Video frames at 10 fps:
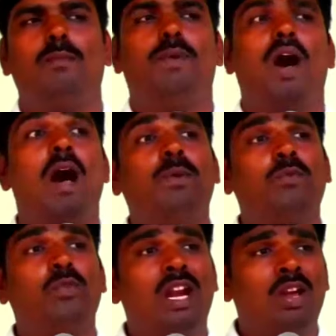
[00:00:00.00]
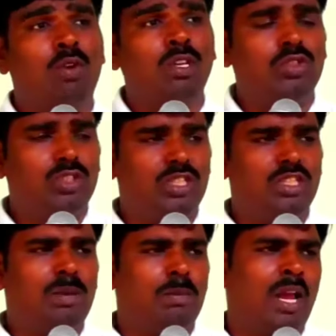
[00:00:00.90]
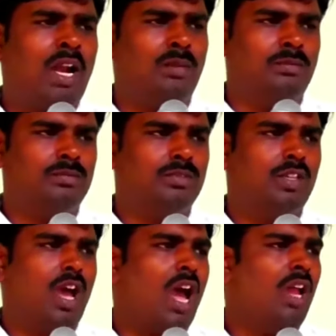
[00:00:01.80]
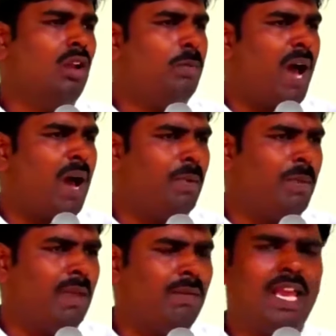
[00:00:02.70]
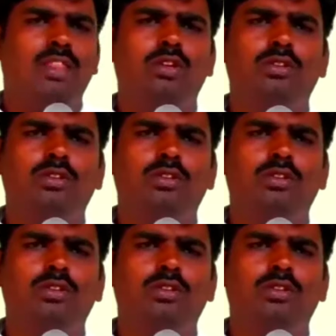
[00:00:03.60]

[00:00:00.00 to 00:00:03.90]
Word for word: పాపం వలన వచ్చు జీతం మరణం ఆయనలో పాపం ఏం లేదు